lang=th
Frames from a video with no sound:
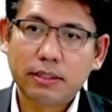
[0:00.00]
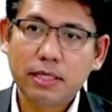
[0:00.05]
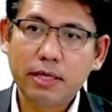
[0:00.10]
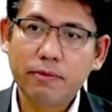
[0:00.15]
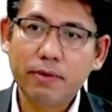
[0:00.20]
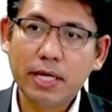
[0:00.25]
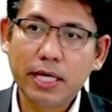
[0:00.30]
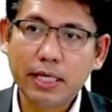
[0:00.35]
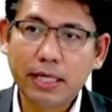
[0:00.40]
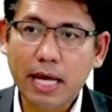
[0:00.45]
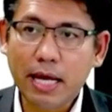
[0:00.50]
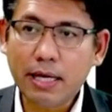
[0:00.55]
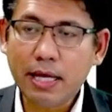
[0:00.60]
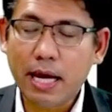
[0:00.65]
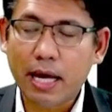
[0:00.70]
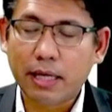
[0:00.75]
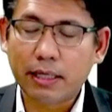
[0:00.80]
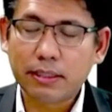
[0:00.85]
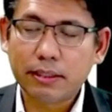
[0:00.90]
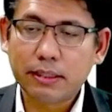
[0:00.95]
ทีวีนั้น
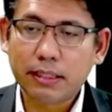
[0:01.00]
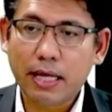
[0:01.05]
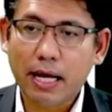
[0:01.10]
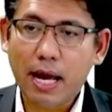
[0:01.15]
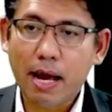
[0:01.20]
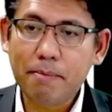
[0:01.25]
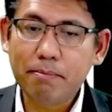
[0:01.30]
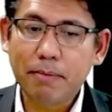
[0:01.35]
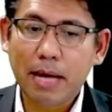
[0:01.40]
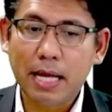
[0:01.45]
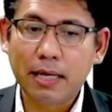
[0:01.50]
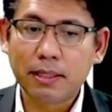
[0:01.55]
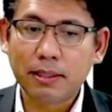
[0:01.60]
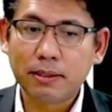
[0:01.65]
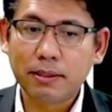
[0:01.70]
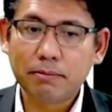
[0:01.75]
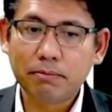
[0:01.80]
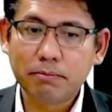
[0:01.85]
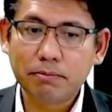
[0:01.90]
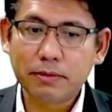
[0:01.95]
เนี่ยนะครับมัน
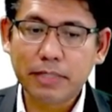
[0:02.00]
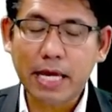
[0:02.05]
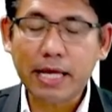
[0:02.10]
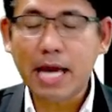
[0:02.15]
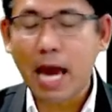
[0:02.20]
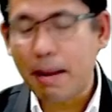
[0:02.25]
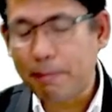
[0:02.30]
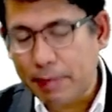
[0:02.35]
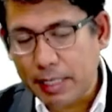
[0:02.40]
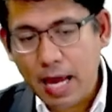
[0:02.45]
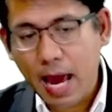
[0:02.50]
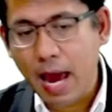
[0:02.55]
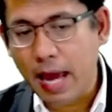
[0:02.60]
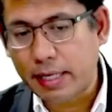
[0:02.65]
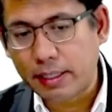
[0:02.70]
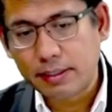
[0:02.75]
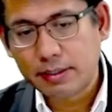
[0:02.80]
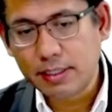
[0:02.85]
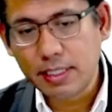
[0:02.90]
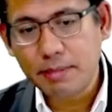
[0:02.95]
ใช้งานไม่ได้
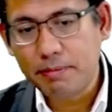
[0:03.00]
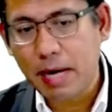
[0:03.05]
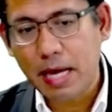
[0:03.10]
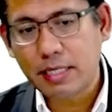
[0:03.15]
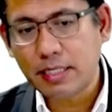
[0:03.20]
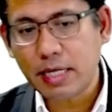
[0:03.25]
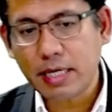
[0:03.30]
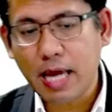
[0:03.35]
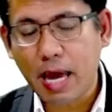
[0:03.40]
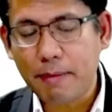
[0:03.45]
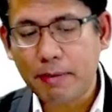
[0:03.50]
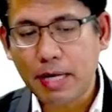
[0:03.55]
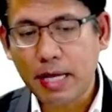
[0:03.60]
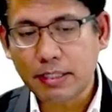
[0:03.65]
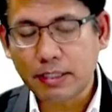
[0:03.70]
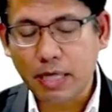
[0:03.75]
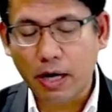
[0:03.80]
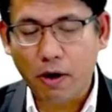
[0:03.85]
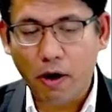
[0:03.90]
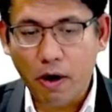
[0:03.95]
ซื้อไปใช้งานไม่
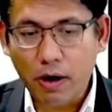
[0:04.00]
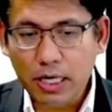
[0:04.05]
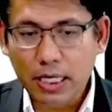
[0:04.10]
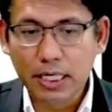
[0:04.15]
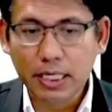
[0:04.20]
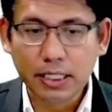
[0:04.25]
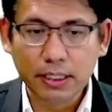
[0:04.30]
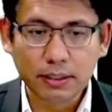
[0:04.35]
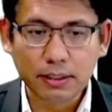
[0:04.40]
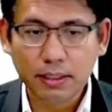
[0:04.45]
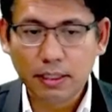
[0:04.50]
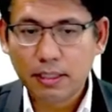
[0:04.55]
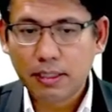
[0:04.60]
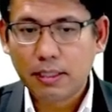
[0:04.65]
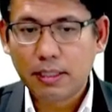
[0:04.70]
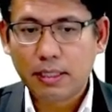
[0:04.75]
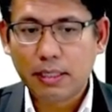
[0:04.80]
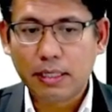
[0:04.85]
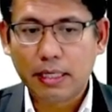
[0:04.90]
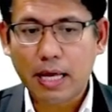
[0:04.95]
ได้จะขอคืน
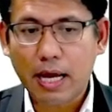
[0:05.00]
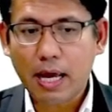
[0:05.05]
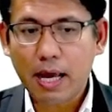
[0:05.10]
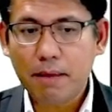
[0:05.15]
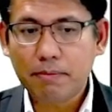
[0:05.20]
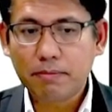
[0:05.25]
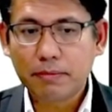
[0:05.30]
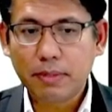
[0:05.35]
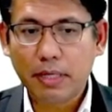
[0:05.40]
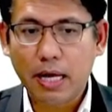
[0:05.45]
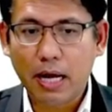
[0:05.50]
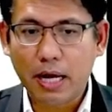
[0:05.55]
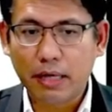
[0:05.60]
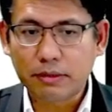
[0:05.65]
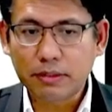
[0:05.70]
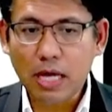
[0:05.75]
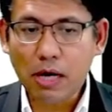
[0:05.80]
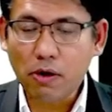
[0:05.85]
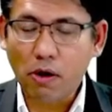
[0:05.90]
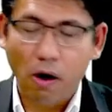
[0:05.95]
นะครับ
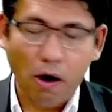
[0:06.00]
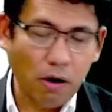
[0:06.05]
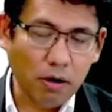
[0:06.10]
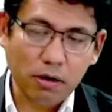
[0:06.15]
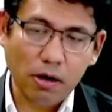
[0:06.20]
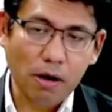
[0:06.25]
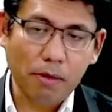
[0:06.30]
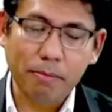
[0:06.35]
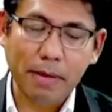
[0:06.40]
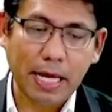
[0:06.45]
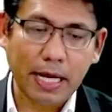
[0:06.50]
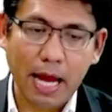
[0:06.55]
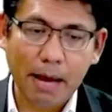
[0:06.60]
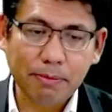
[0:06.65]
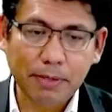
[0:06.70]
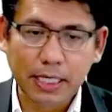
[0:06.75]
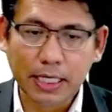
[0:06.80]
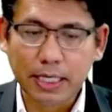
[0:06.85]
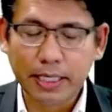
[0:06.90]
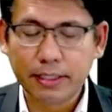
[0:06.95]
เจ้าของก็ไม่
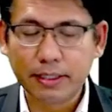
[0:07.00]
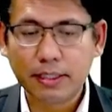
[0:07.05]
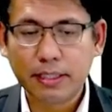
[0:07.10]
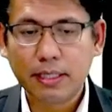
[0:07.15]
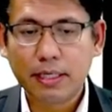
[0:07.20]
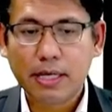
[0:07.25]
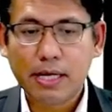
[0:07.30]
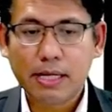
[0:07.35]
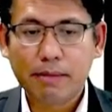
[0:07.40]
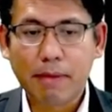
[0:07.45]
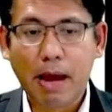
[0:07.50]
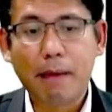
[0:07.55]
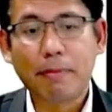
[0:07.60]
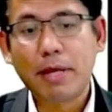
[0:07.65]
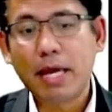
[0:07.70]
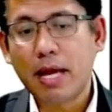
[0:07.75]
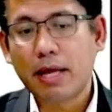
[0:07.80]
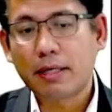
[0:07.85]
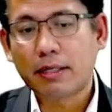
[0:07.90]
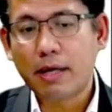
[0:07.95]
รับคืนแบบ
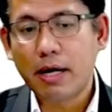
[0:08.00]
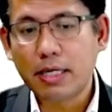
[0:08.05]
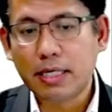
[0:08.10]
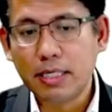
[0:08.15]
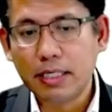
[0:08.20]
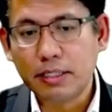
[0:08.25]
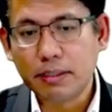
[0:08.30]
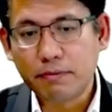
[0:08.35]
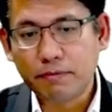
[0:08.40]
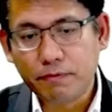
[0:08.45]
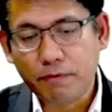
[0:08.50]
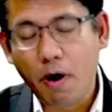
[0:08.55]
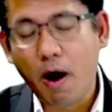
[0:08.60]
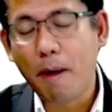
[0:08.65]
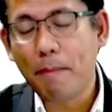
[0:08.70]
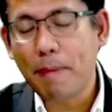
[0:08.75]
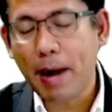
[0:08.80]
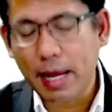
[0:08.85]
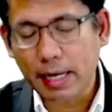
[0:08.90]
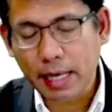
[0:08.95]
นี้ก็คือฟ้
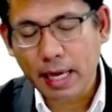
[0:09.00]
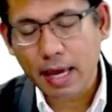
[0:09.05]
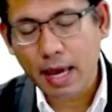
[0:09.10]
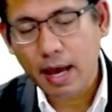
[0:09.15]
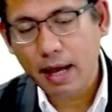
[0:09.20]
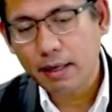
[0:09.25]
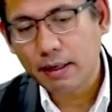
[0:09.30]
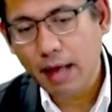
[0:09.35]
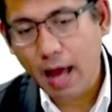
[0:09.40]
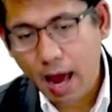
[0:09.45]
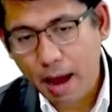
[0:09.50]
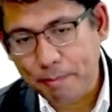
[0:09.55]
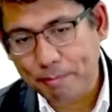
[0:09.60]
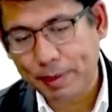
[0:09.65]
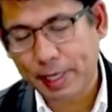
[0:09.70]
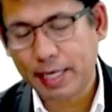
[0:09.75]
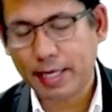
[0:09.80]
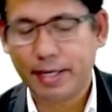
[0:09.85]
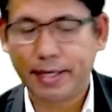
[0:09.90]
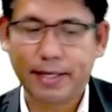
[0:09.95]
องภายใน
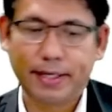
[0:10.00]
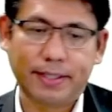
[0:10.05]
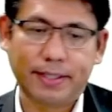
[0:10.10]
5ปี